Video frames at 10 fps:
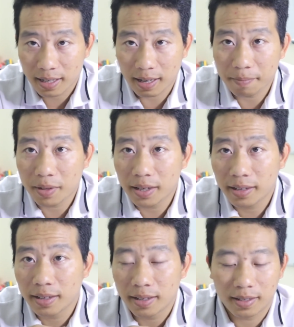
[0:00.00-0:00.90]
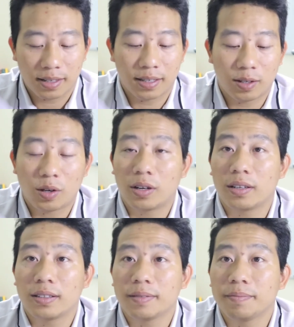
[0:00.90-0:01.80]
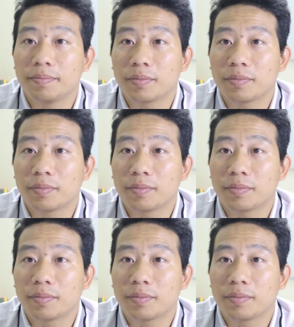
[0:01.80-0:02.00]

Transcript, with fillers: cảm thấy là nó